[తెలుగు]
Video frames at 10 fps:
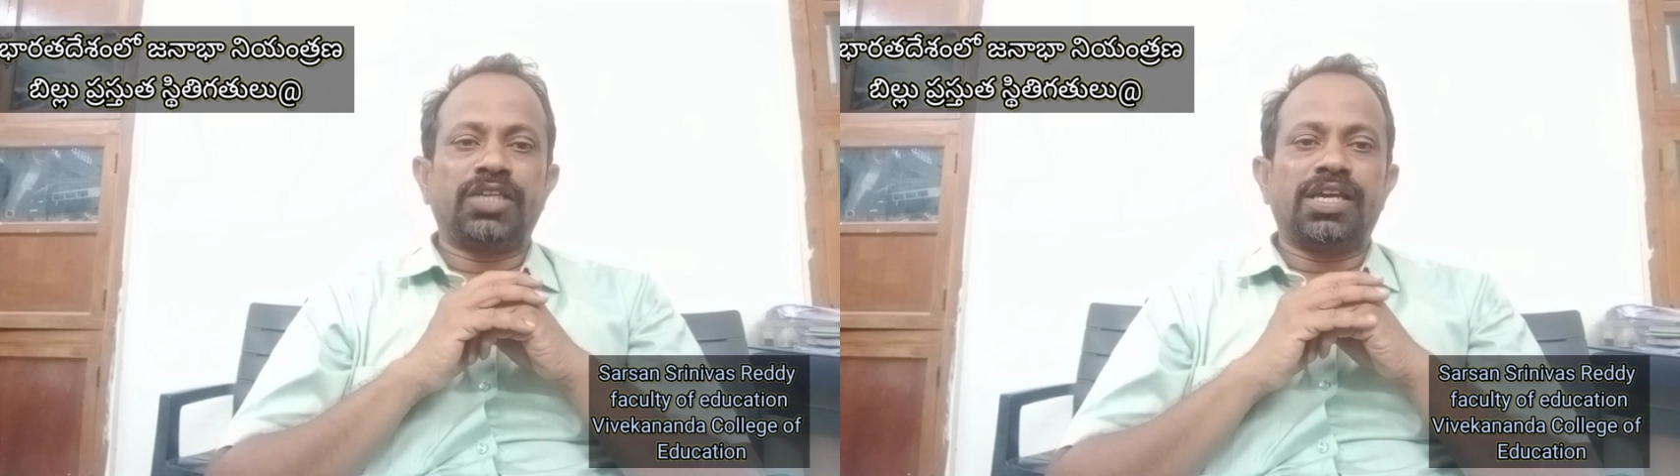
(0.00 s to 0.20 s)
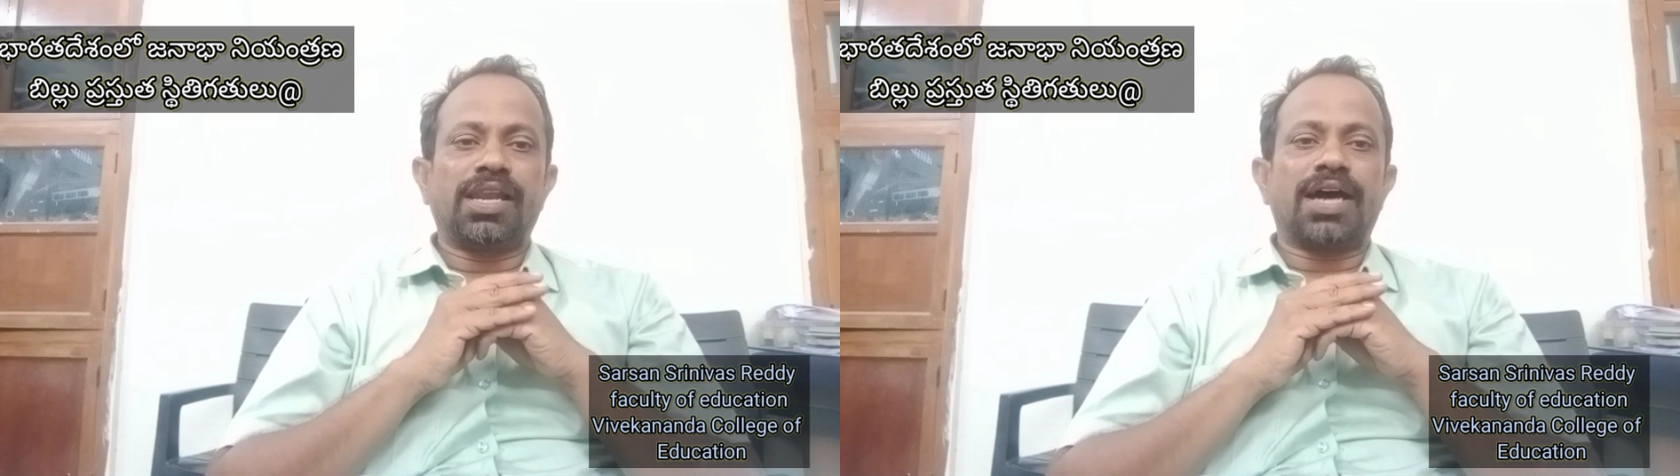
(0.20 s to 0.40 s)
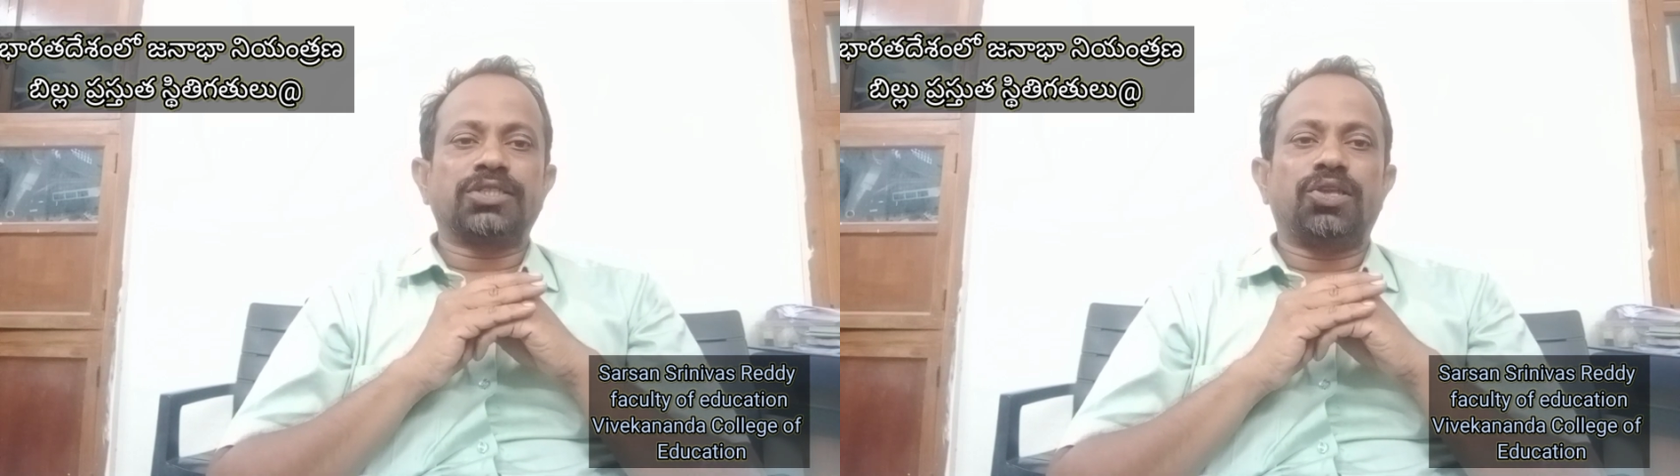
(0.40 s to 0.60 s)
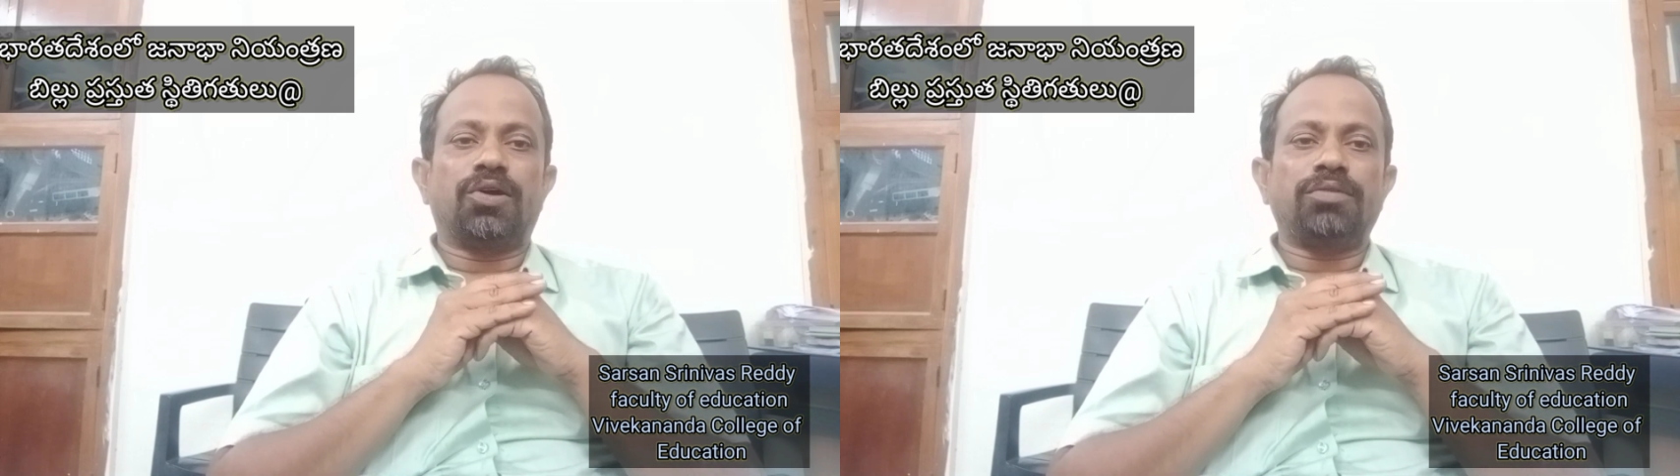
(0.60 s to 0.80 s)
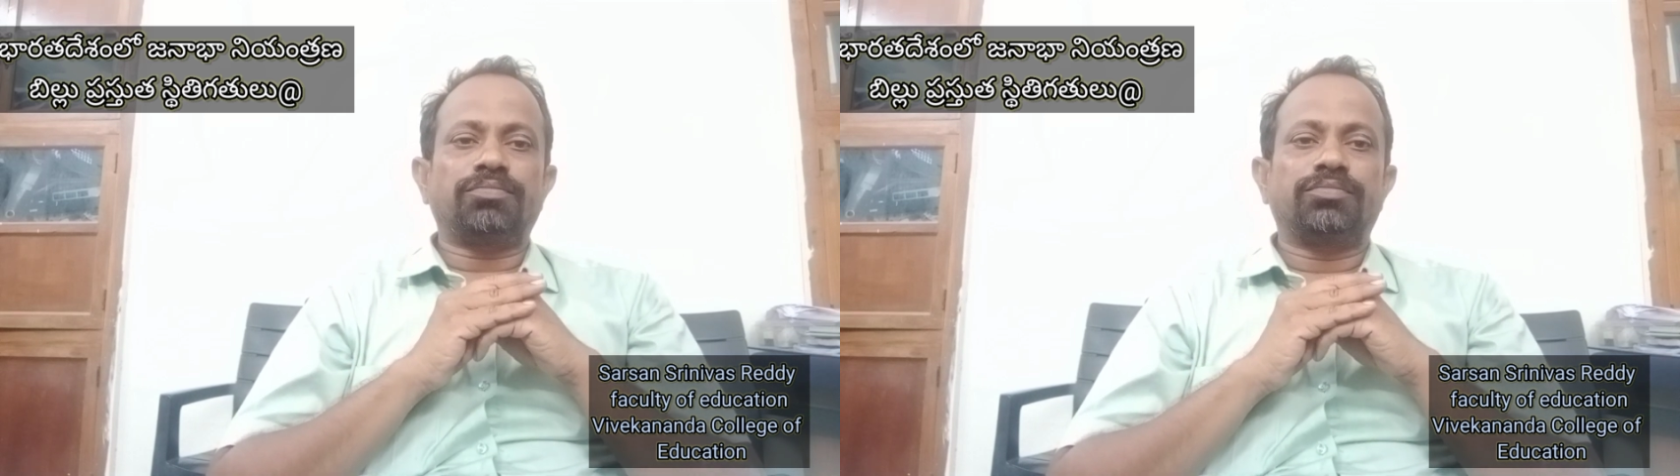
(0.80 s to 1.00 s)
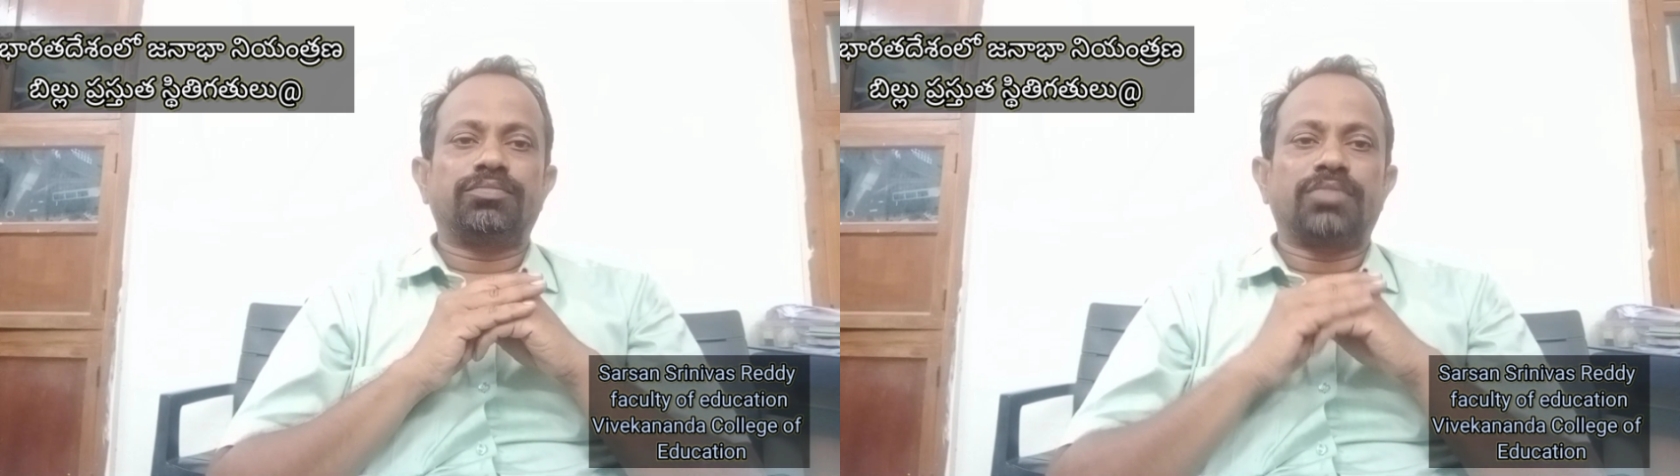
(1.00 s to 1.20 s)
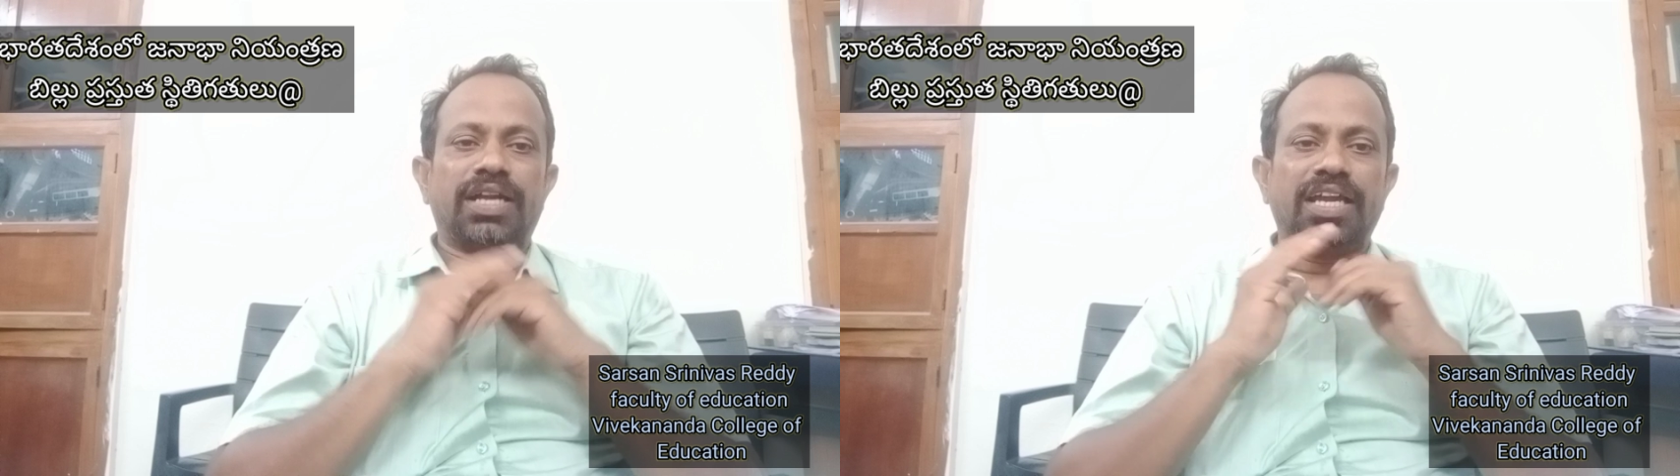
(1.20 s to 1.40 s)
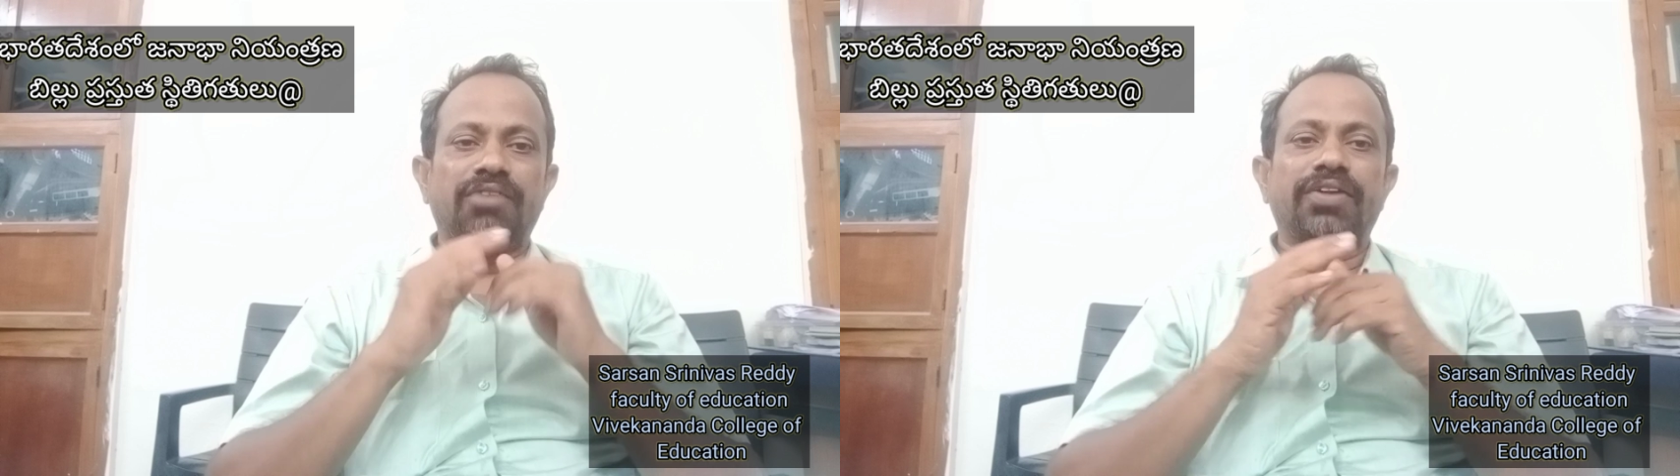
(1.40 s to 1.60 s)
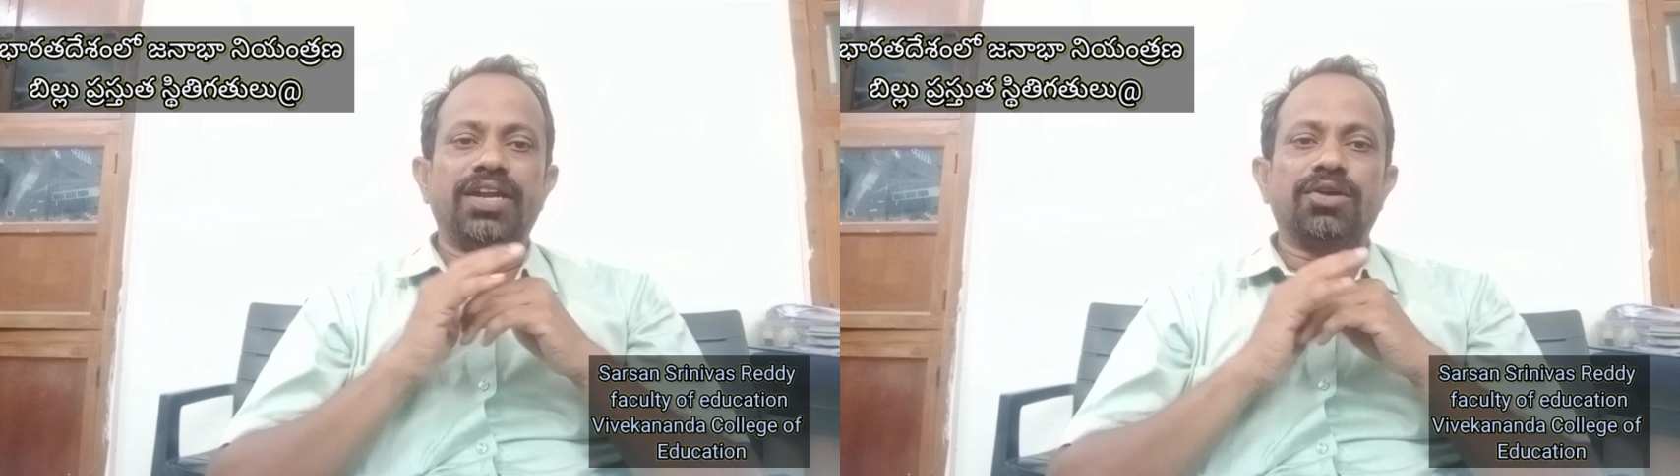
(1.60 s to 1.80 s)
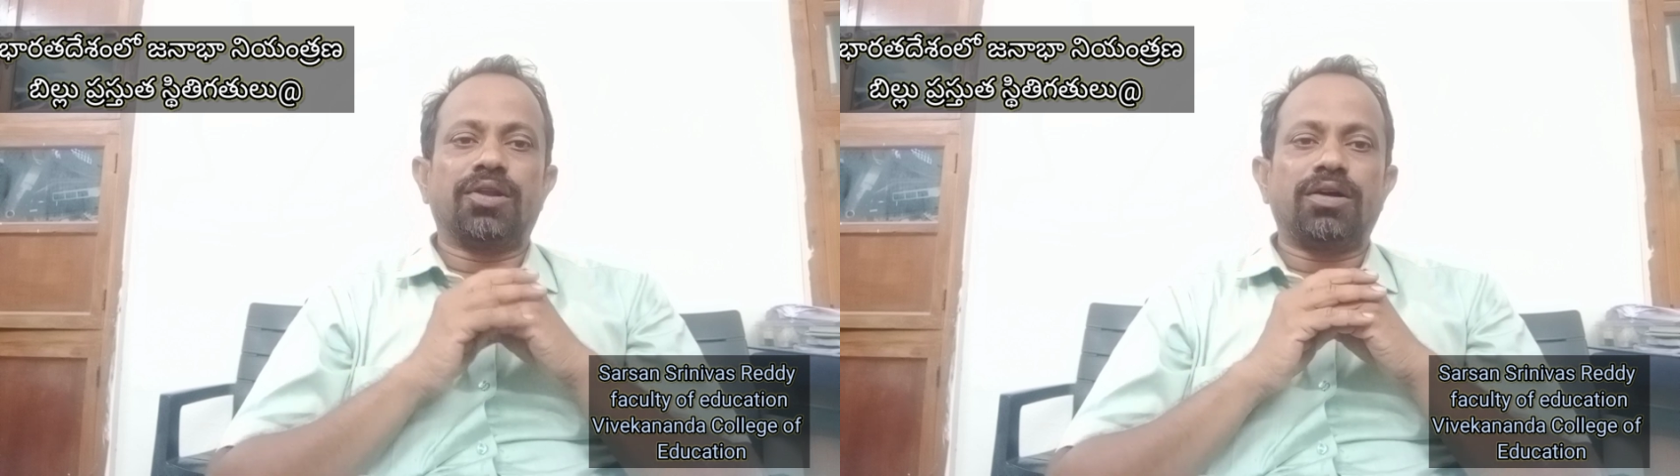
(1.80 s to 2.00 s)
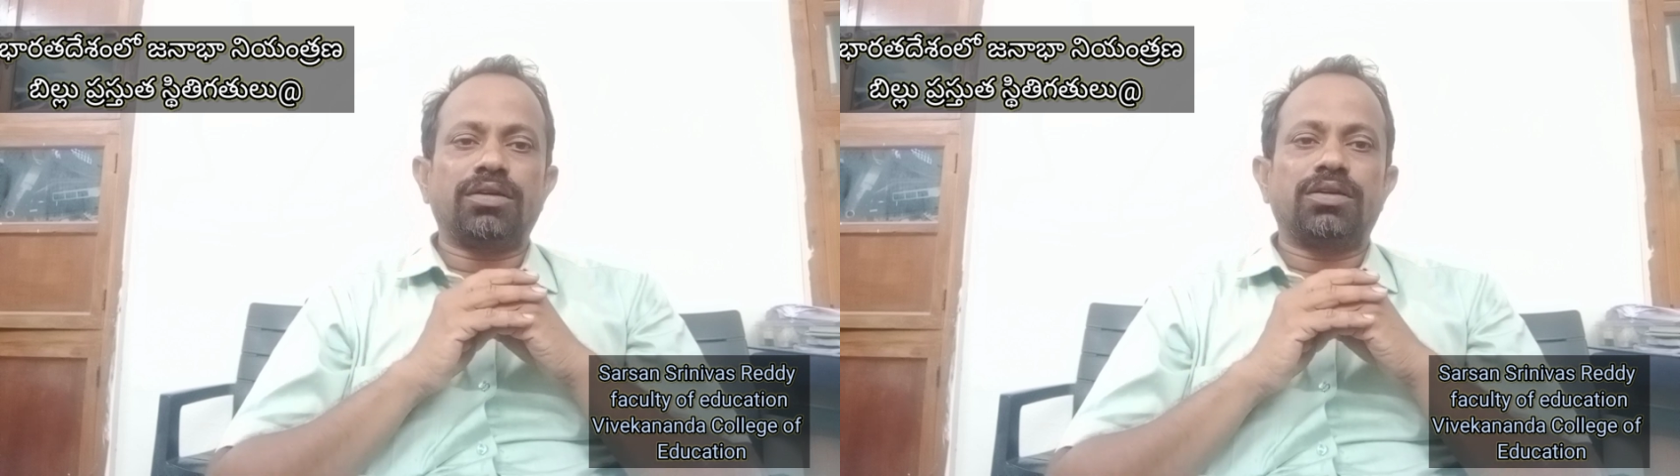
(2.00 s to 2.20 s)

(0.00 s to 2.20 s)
ఈ క్లాస్లో అంటే ఈ వీడియోలో